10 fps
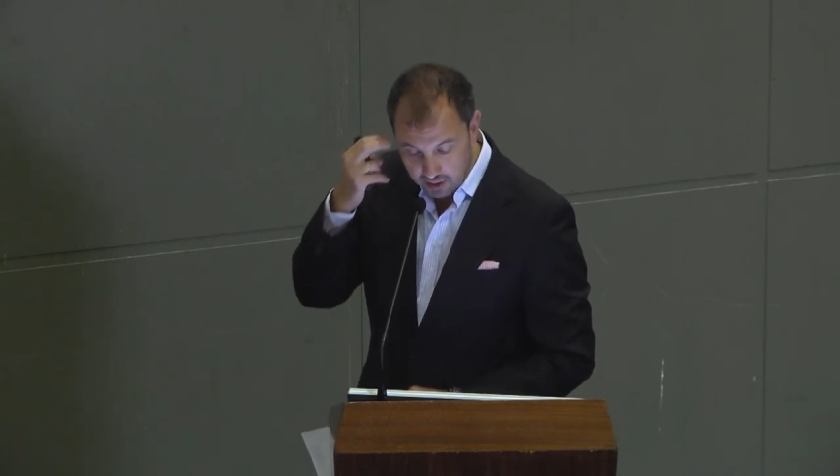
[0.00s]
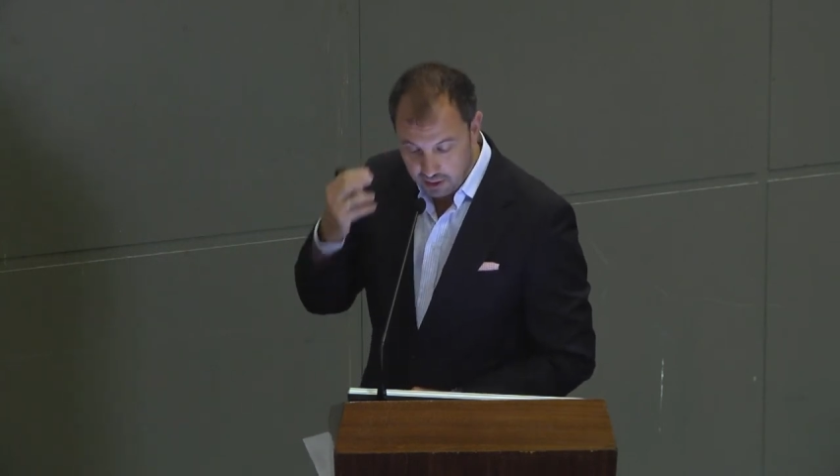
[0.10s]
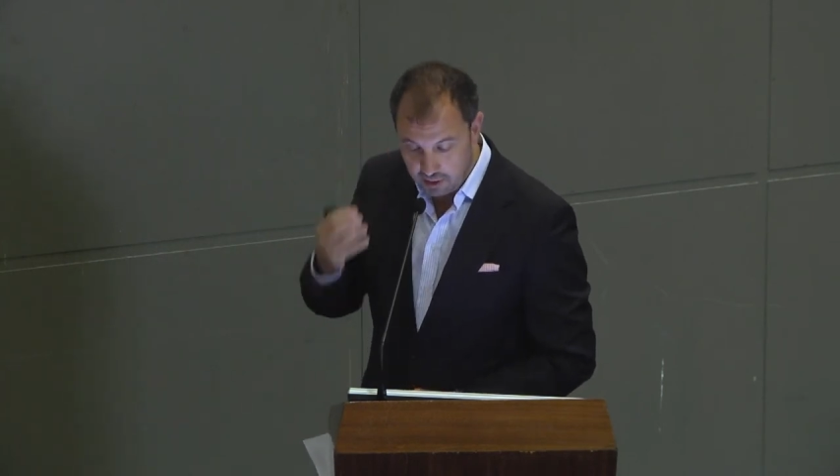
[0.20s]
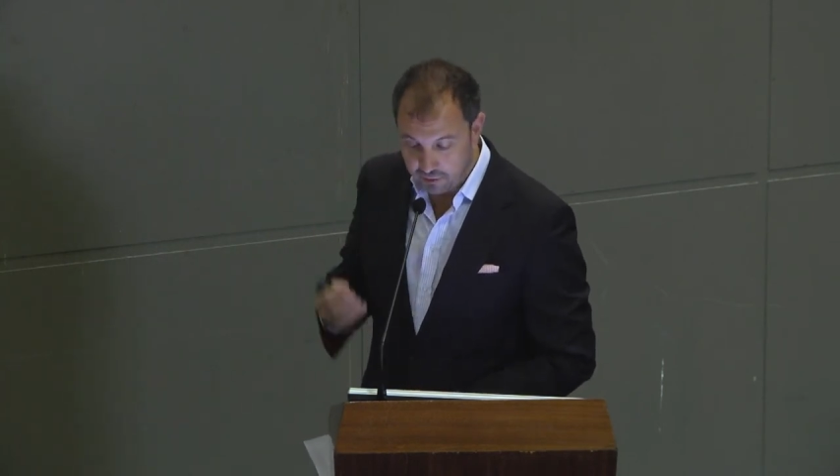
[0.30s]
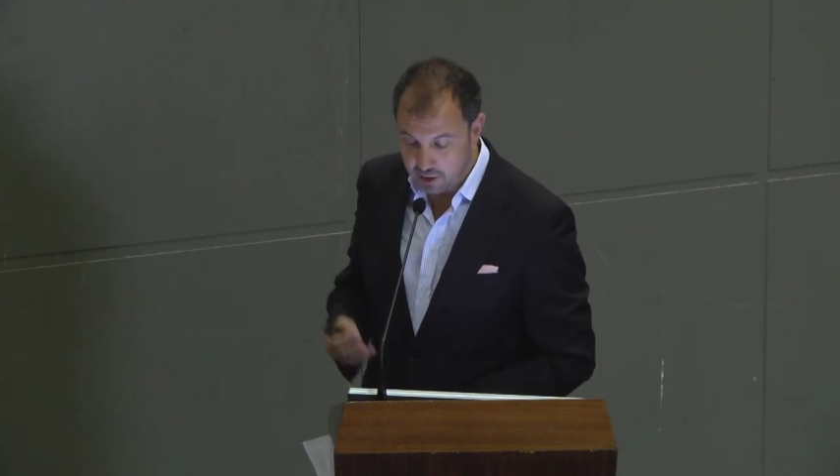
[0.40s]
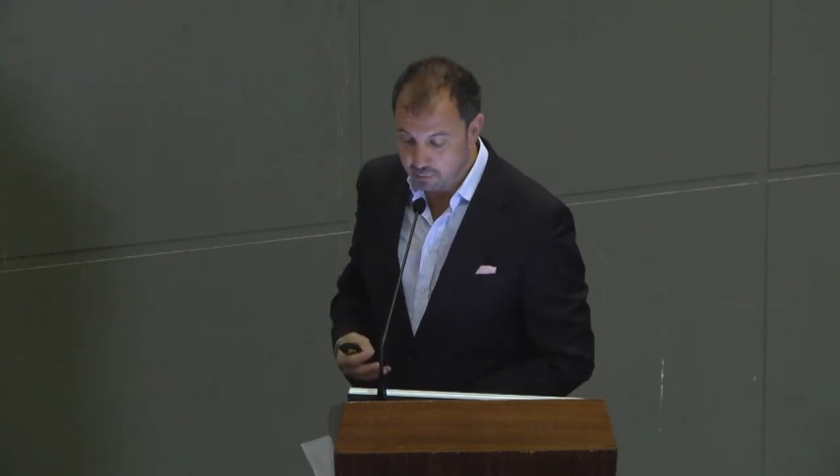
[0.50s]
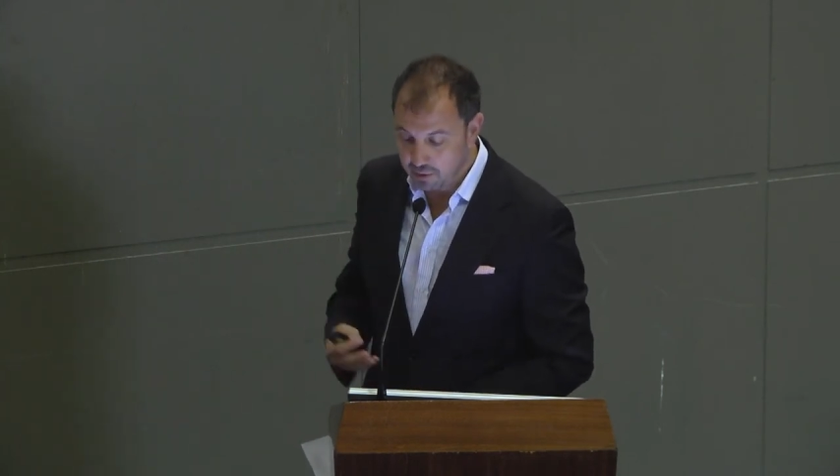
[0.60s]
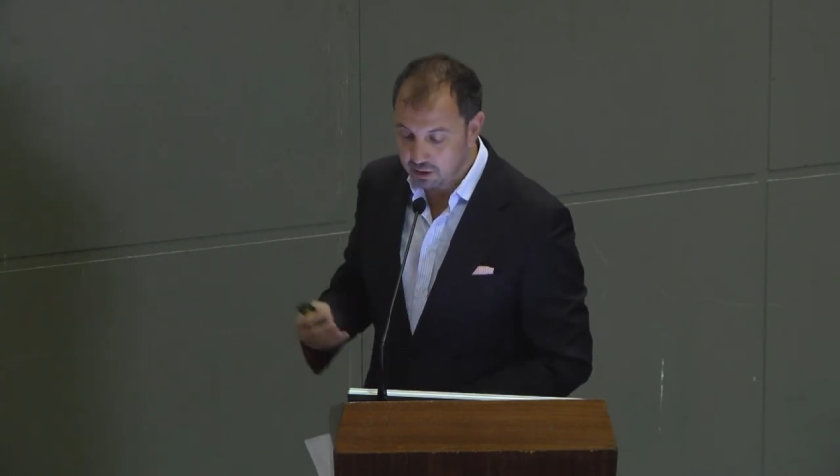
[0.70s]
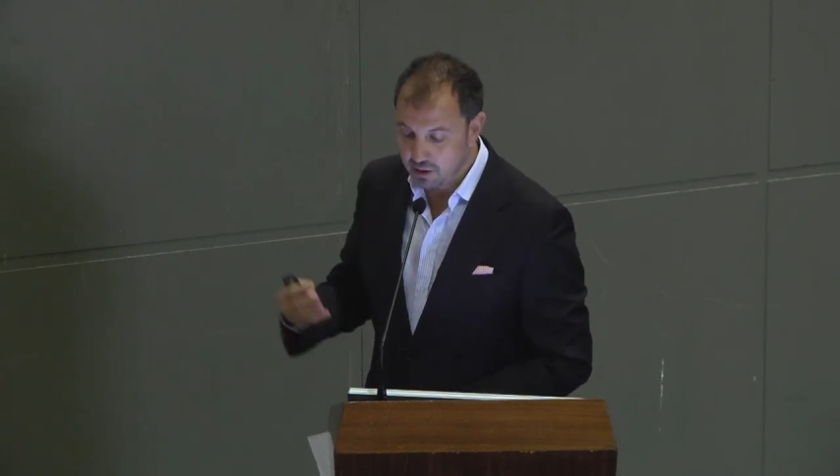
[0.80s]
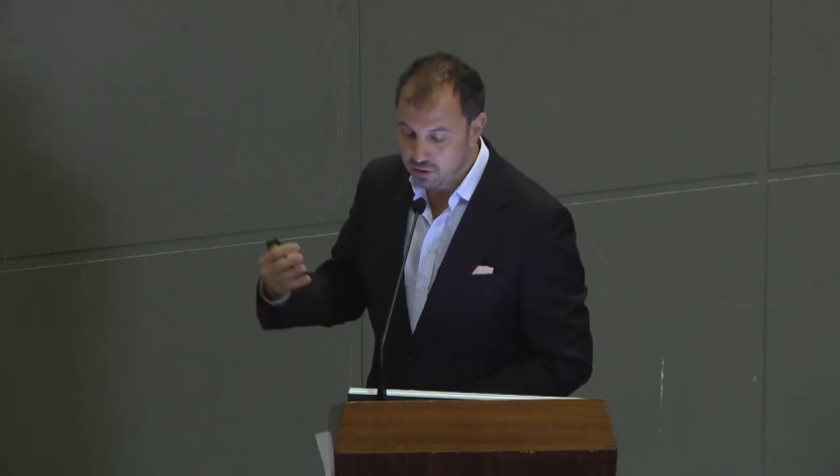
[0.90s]
Y
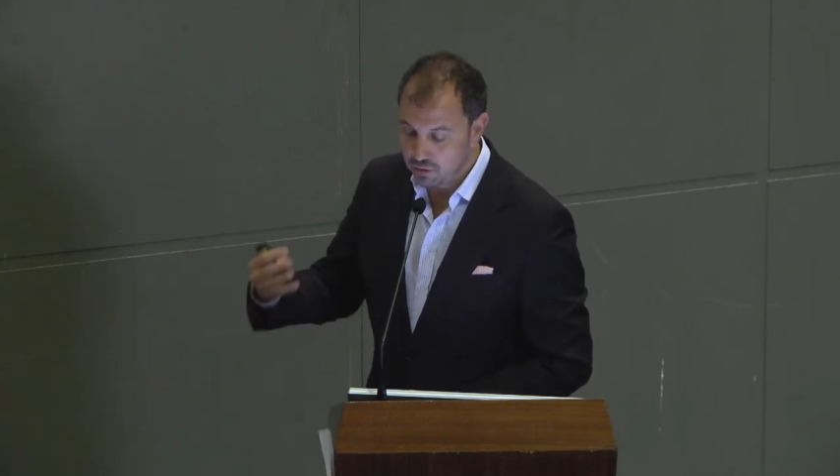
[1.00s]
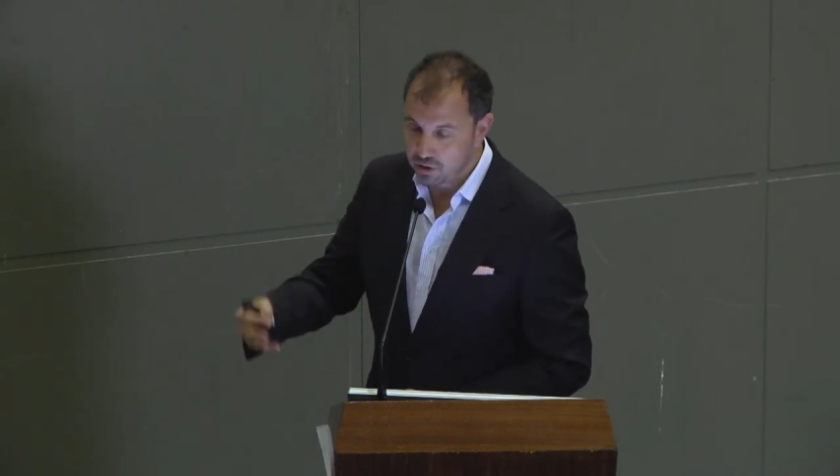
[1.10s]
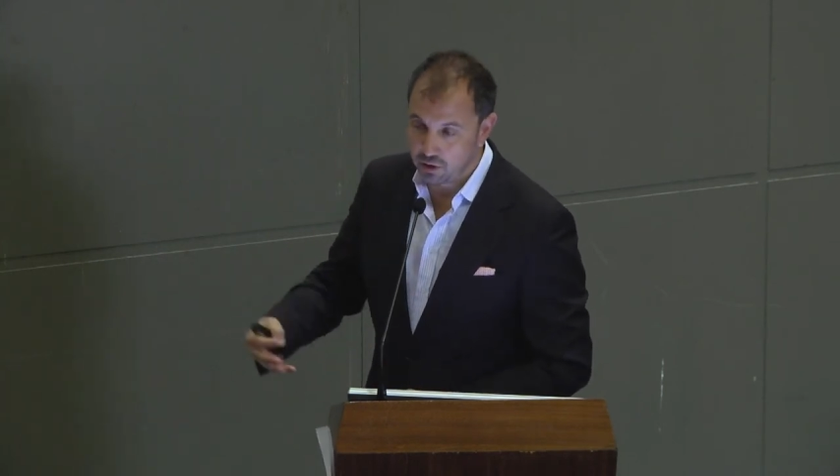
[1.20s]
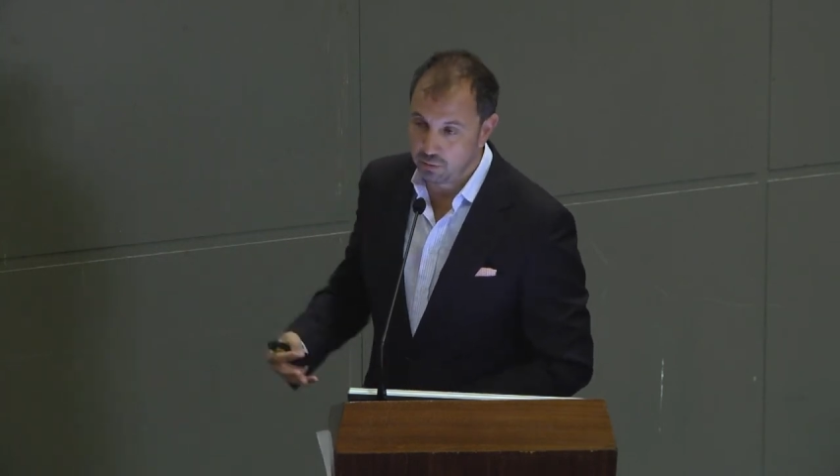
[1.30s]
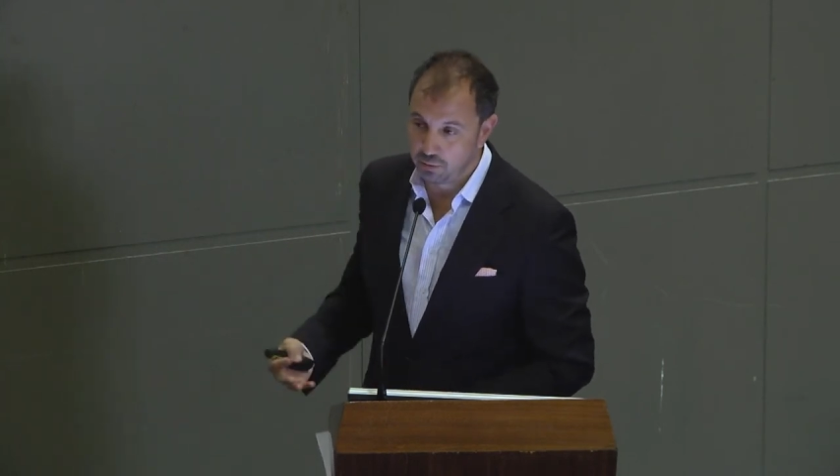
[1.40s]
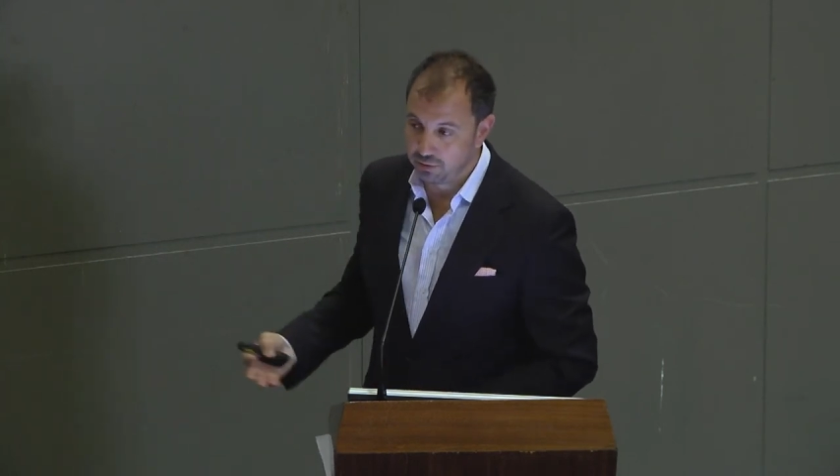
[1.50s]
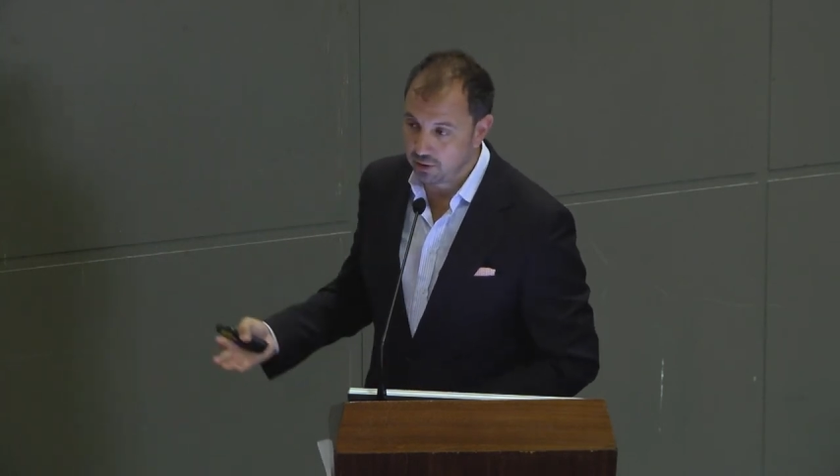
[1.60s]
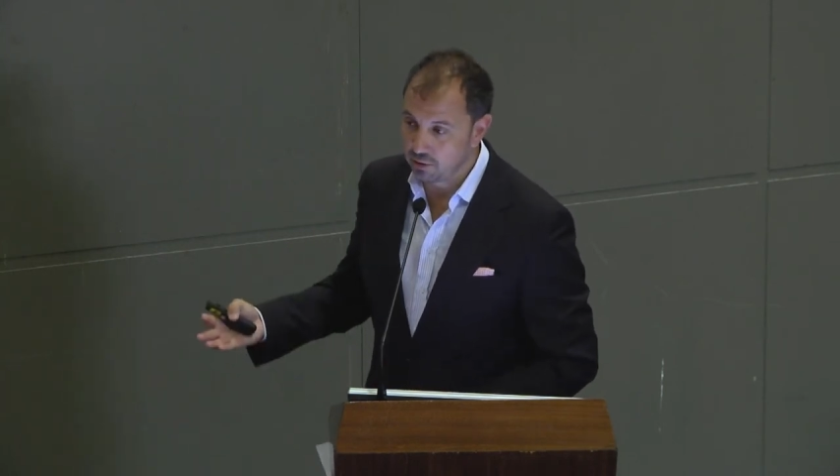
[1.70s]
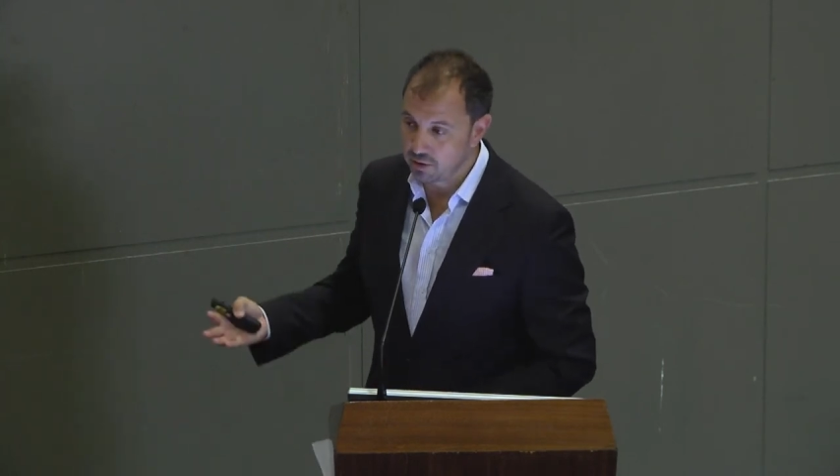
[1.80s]
finalmente esto se ha ido evolucionando